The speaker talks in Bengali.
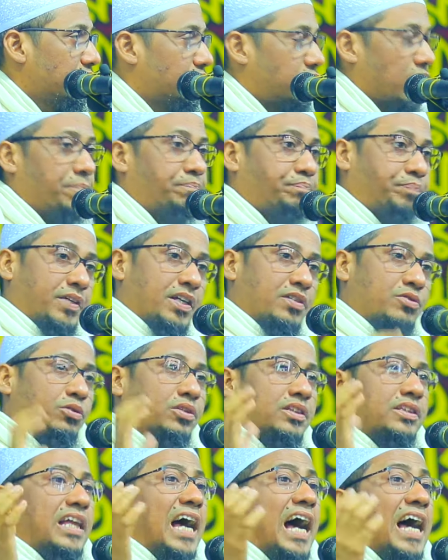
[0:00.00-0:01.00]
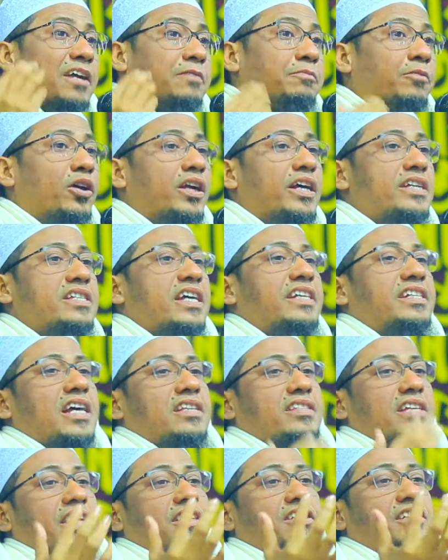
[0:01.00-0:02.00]
সবকিছু তার মনে যেটা
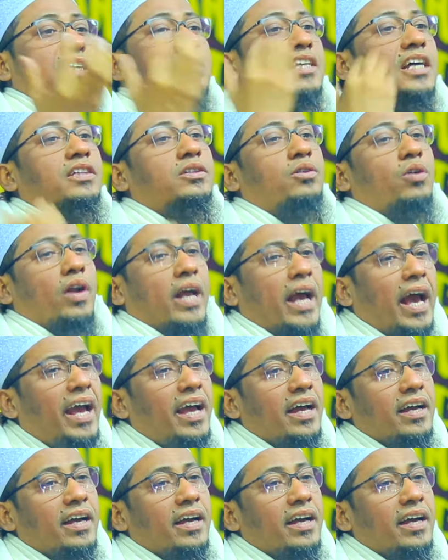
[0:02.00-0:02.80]
চায় সেটাই করে